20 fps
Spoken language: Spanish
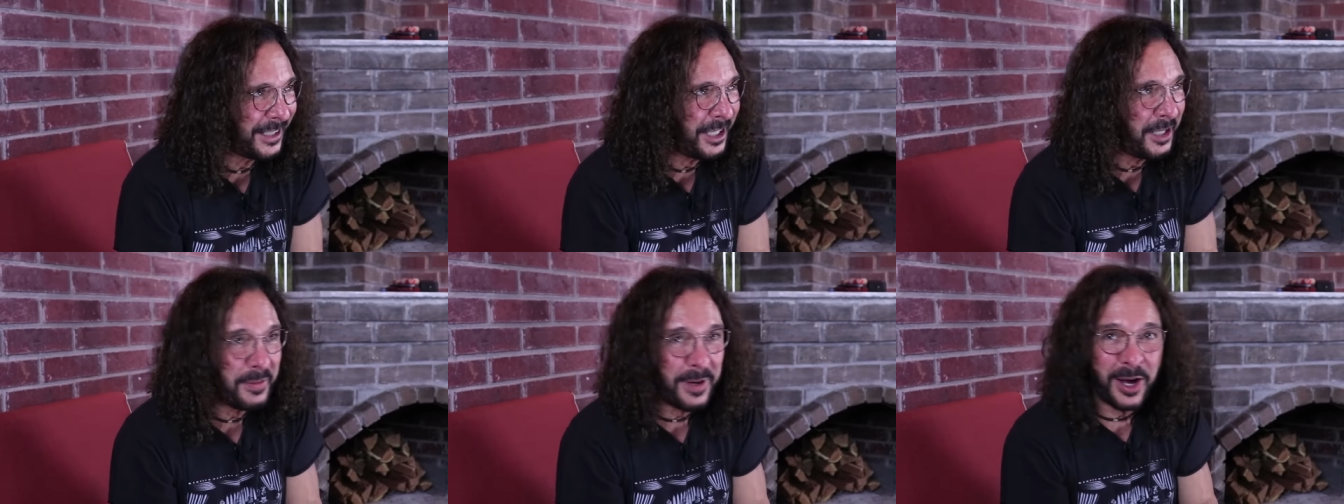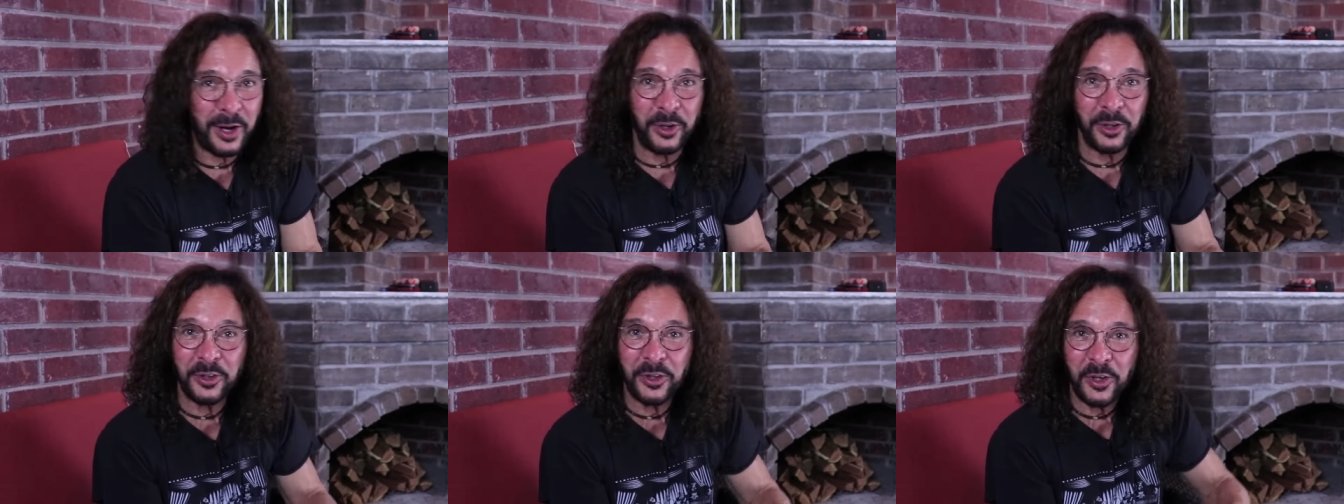
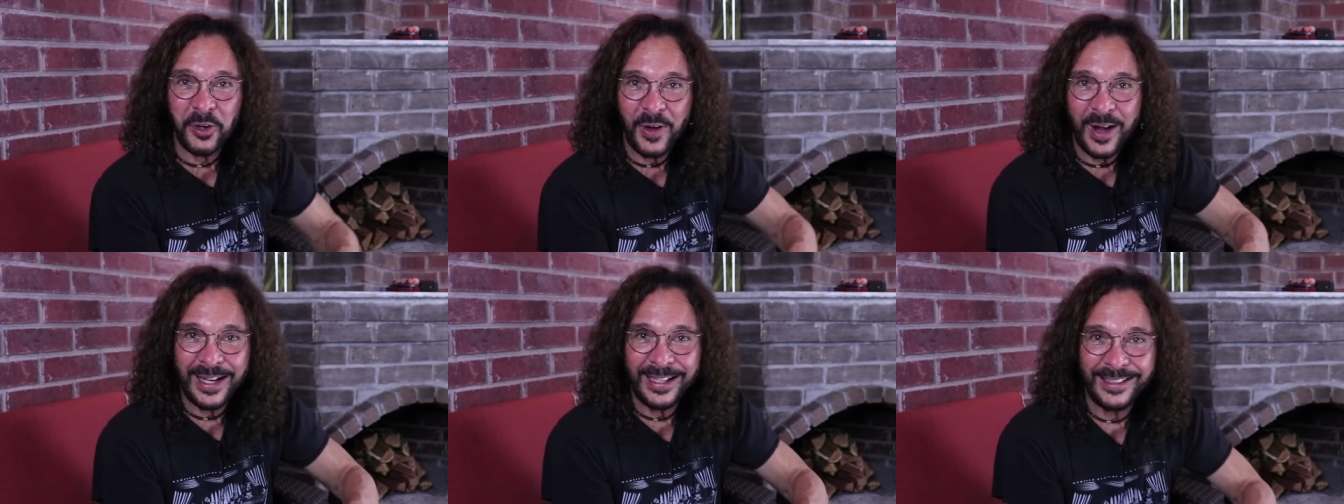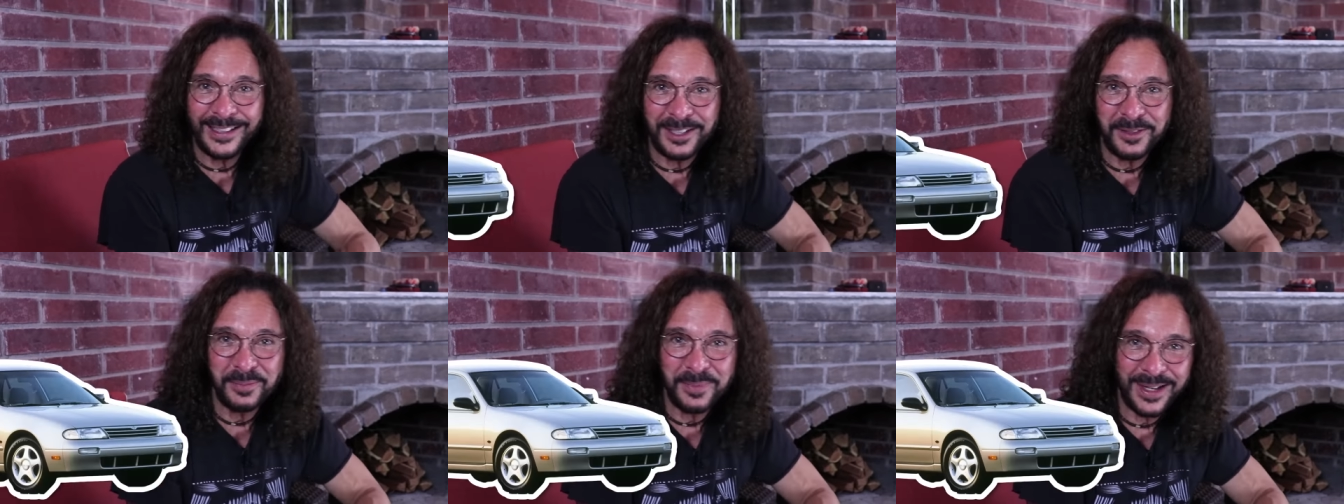iba otro
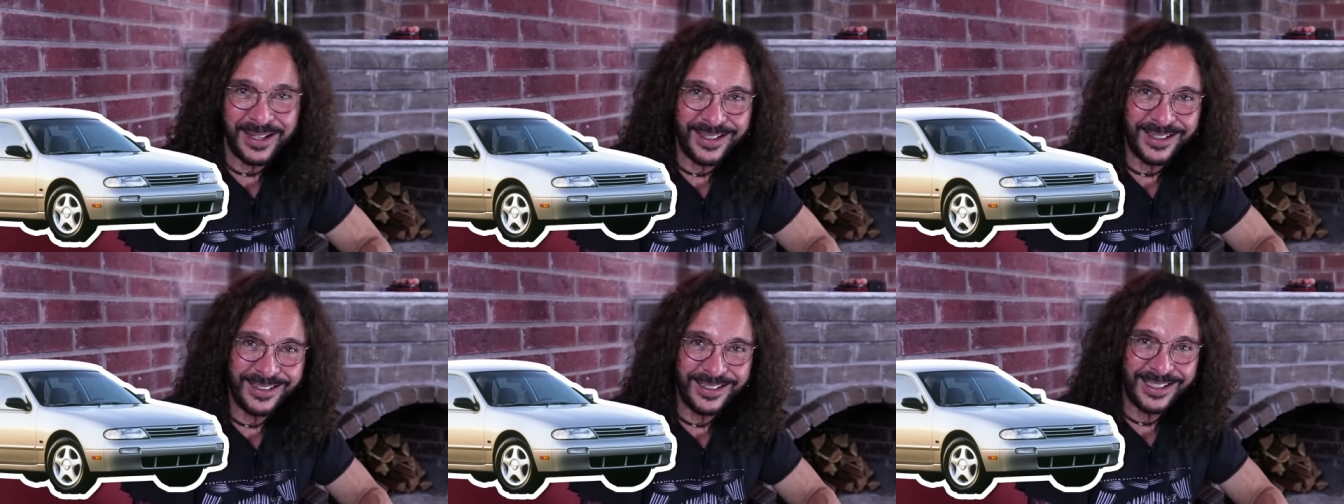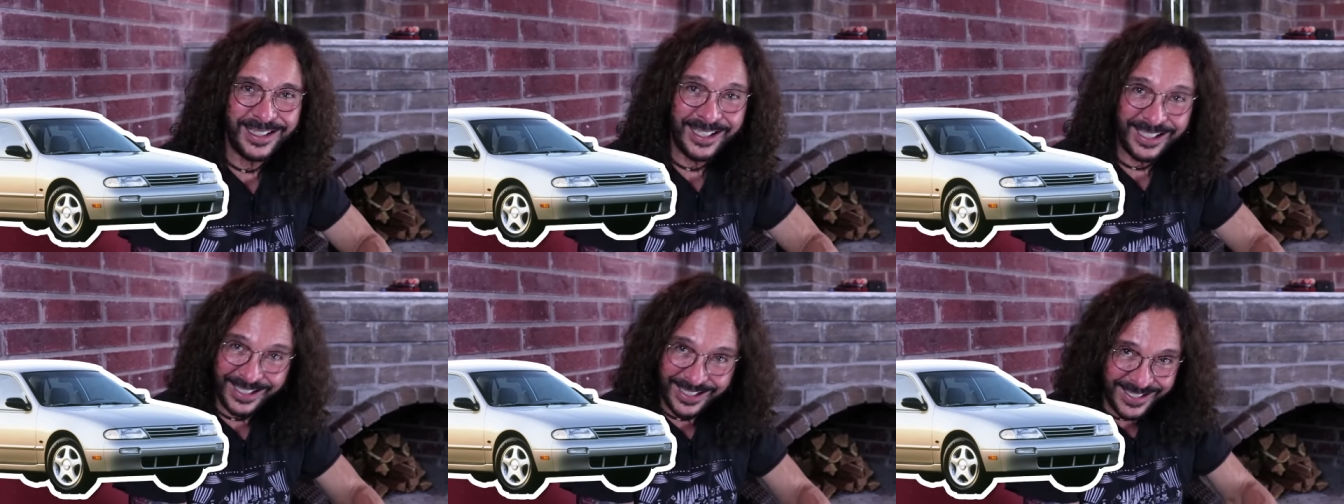Altima
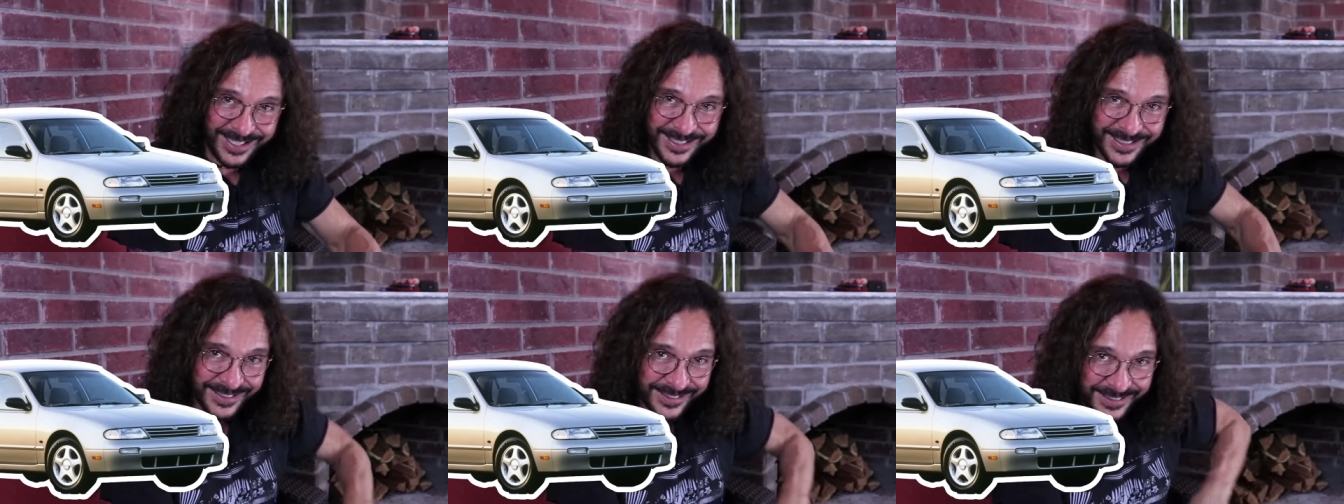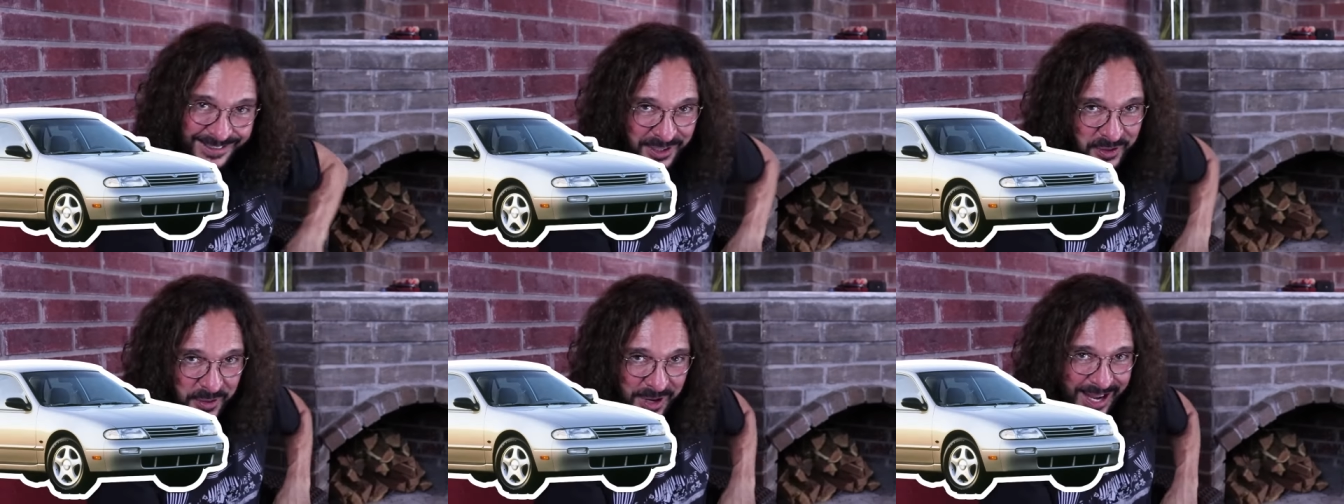
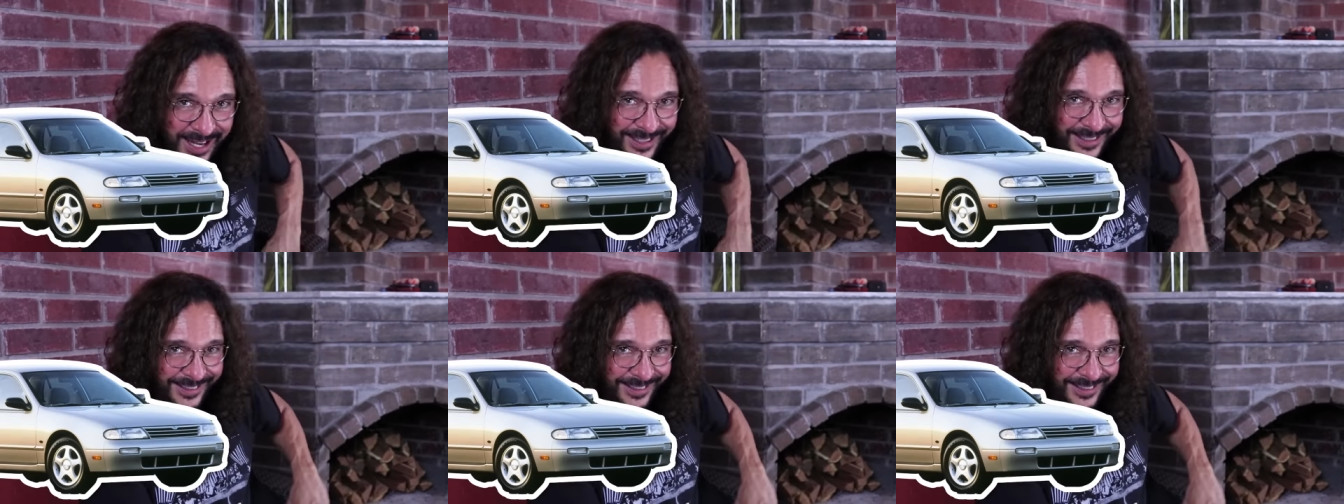gris, igual.